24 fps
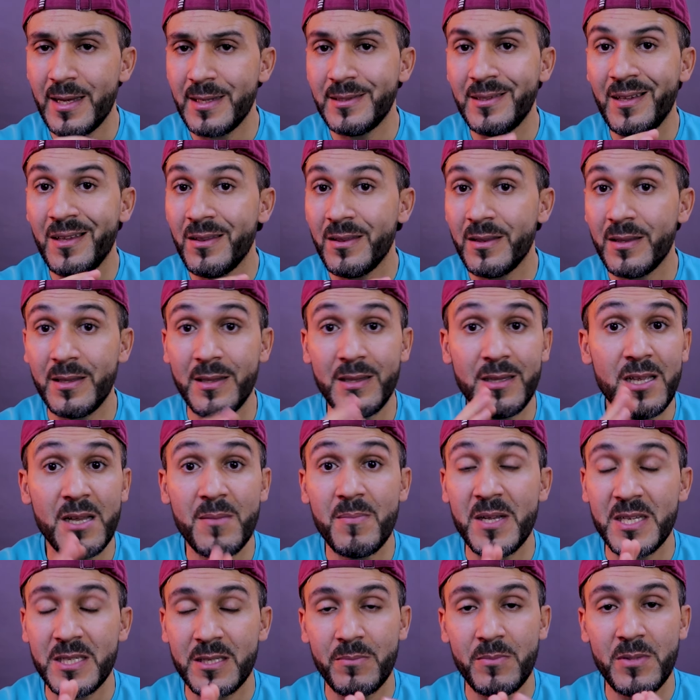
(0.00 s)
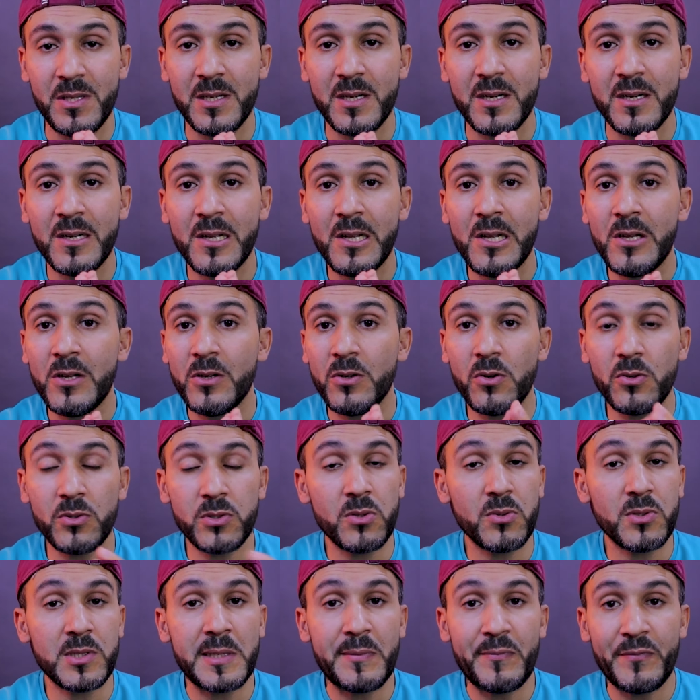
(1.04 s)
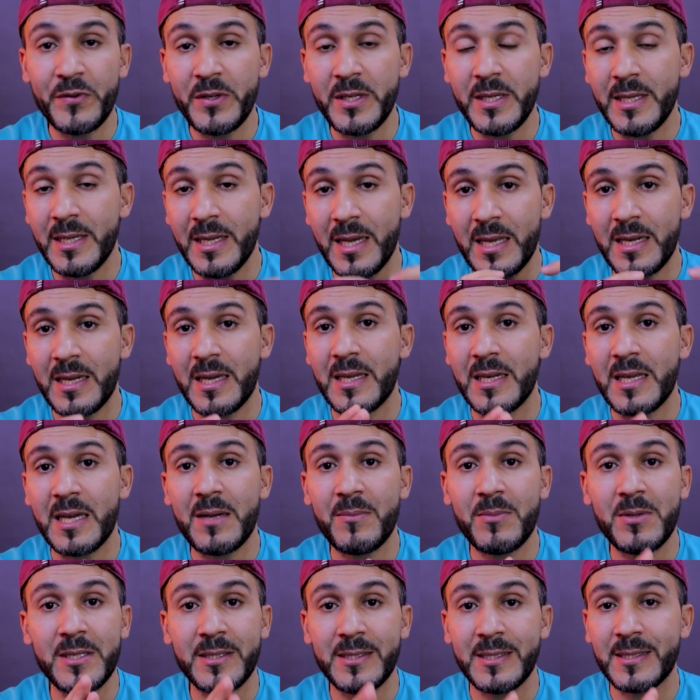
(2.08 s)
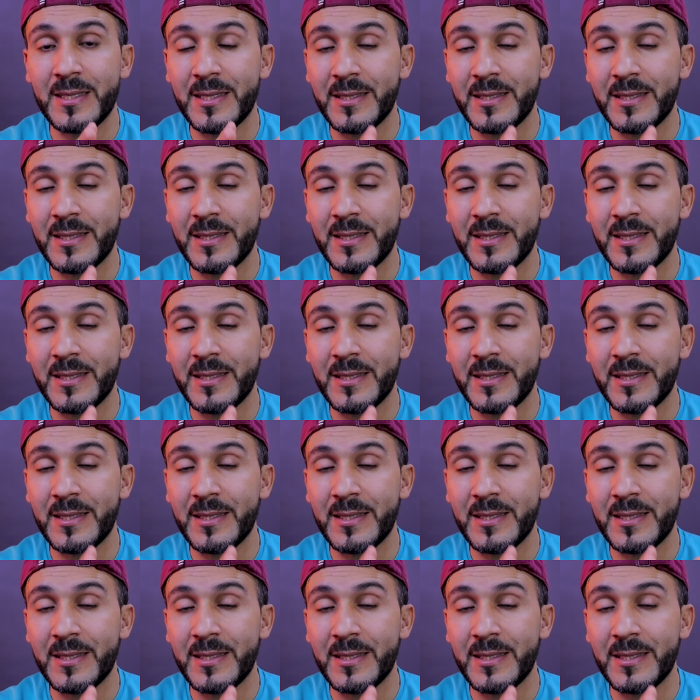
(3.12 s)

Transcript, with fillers: أيضا لا بأس بها خصوصا في الألعاب التي